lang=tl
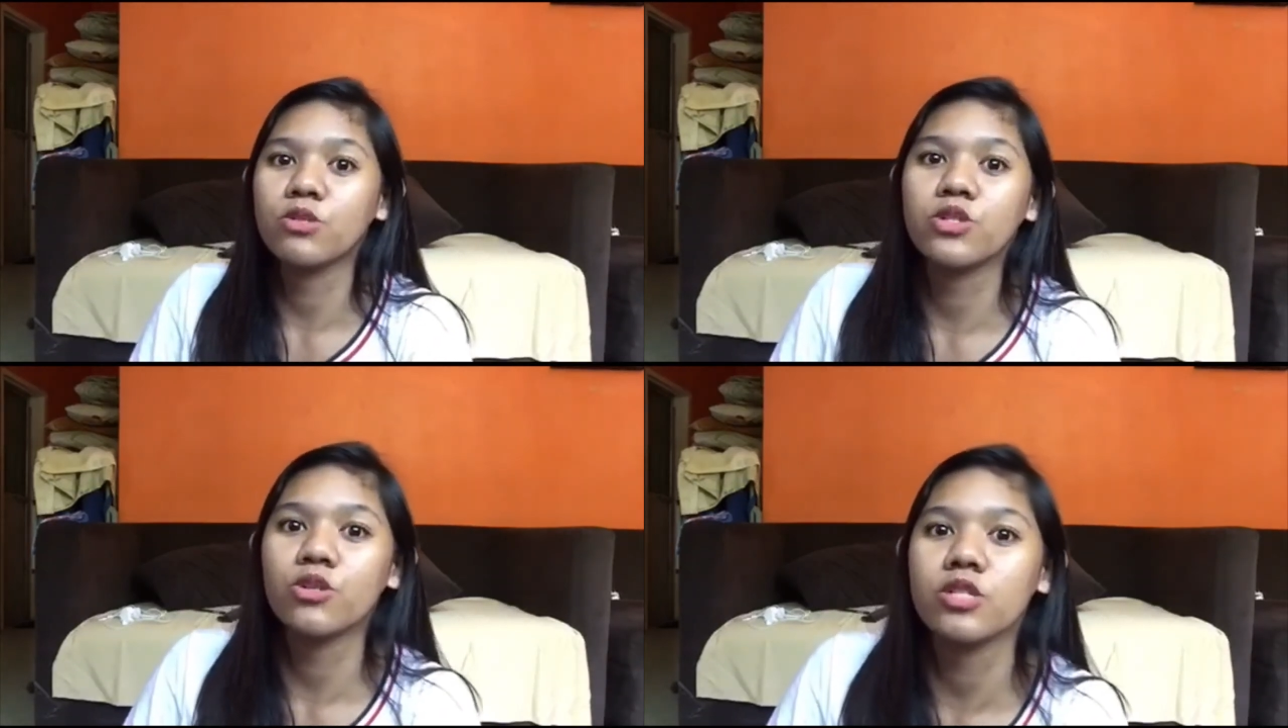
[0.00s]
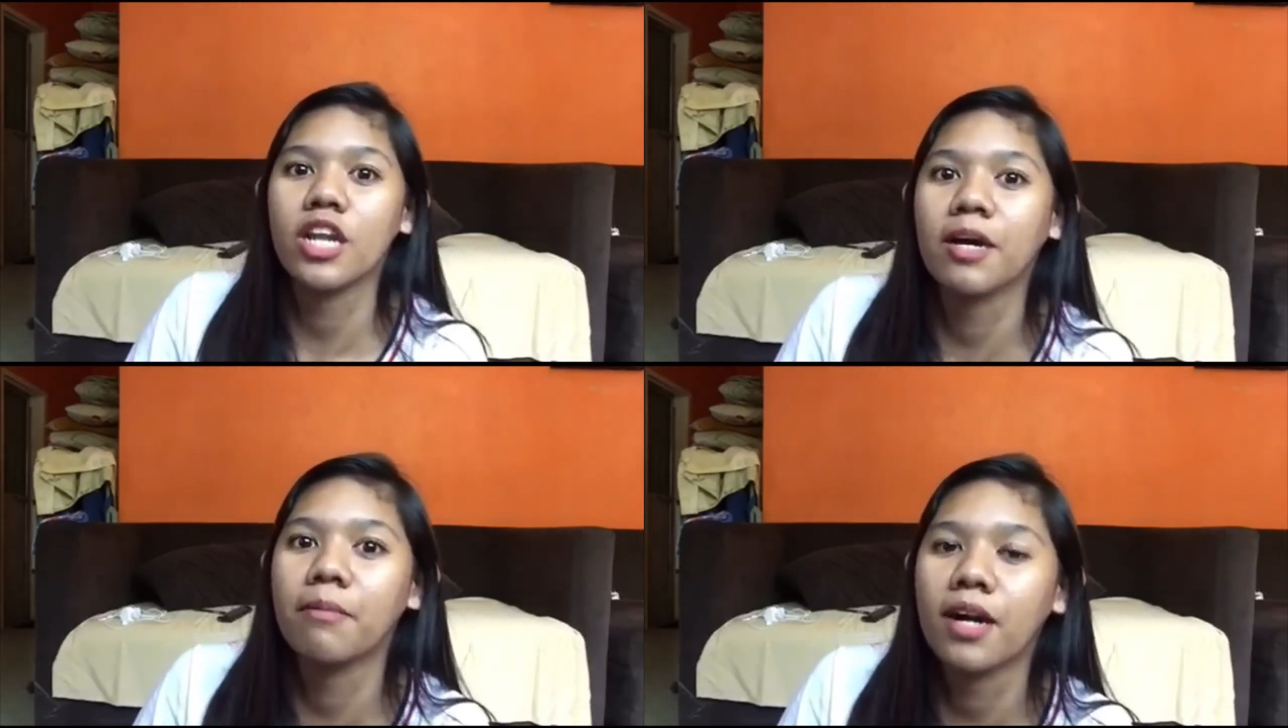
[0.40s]
Gusto ko
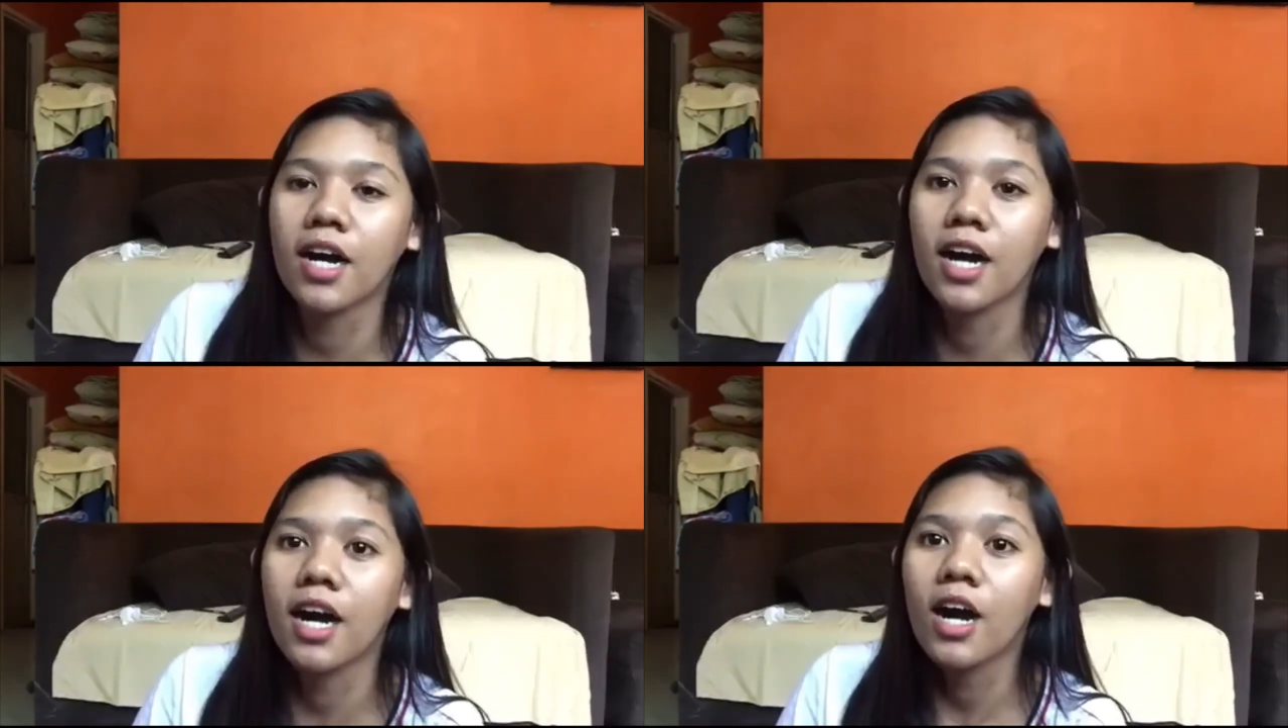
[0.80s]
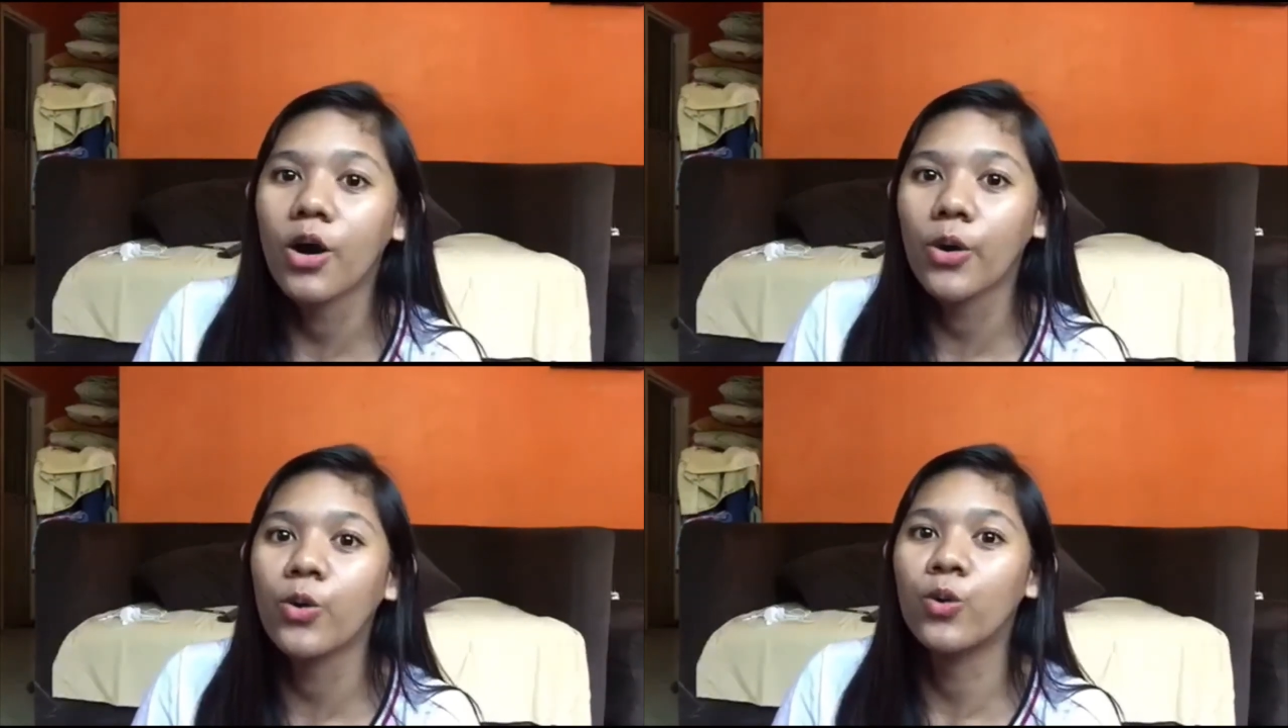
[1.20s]
silang
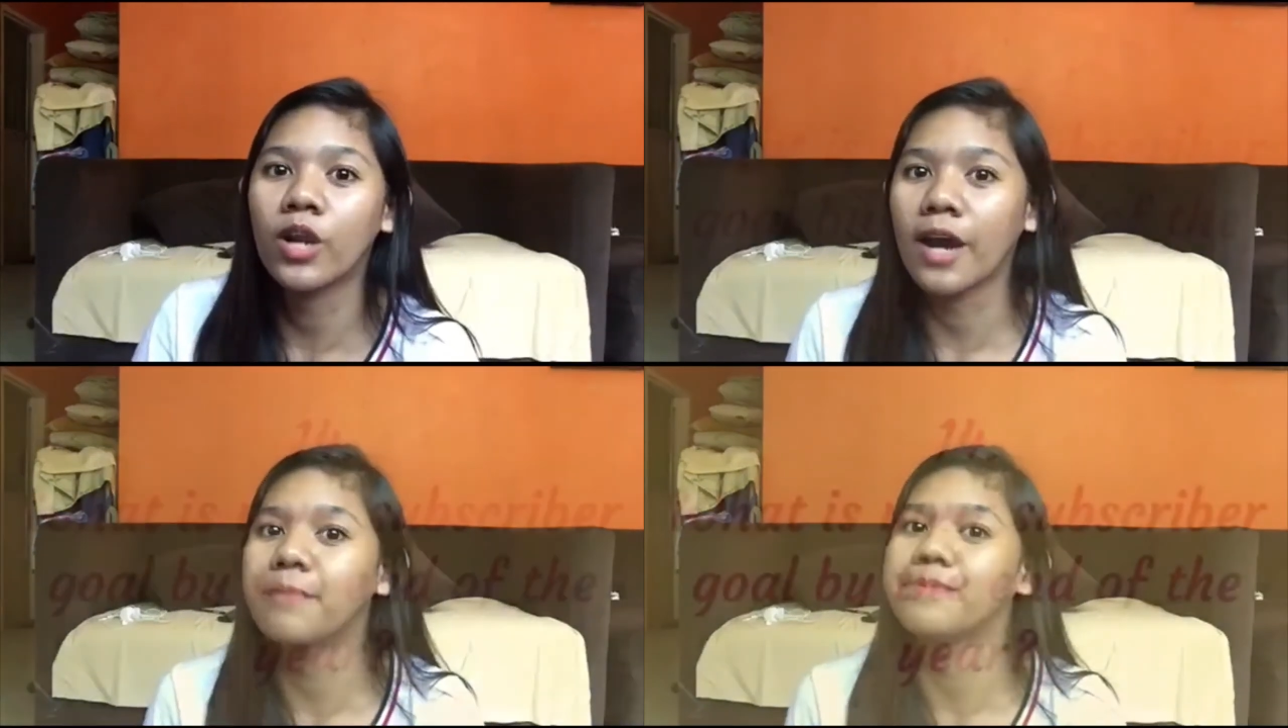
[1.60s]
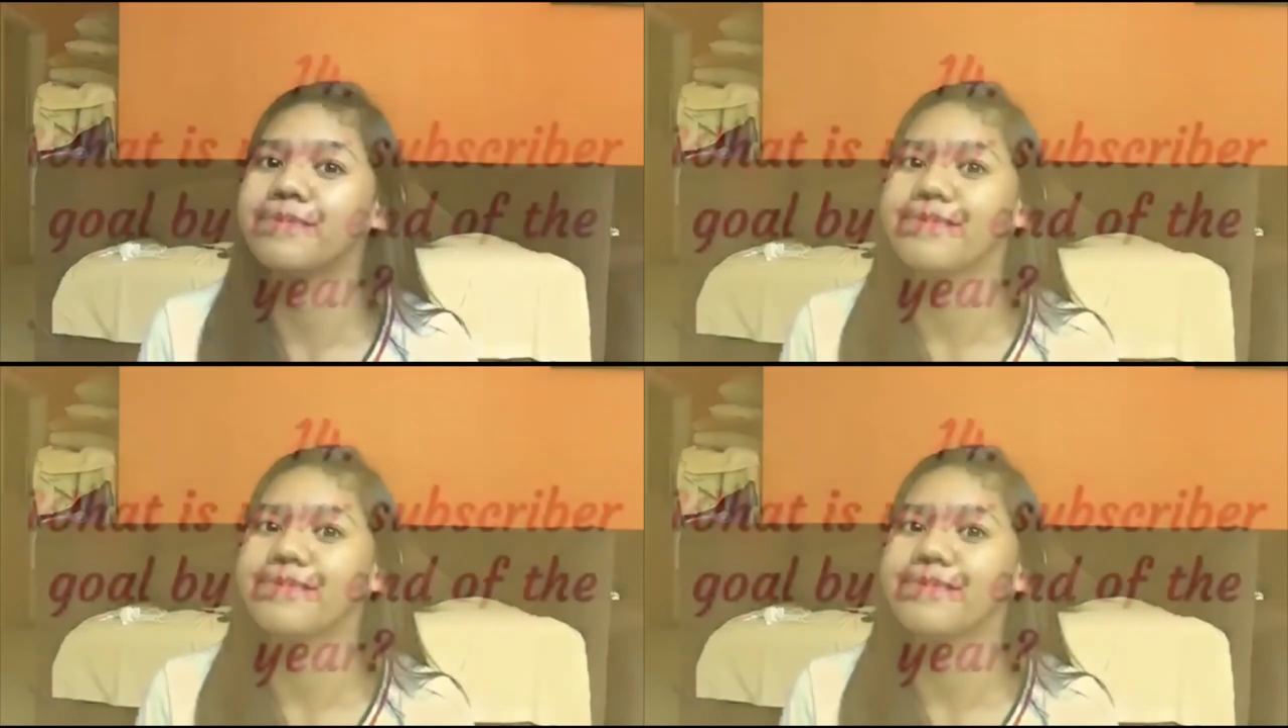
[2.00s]
maka-collab.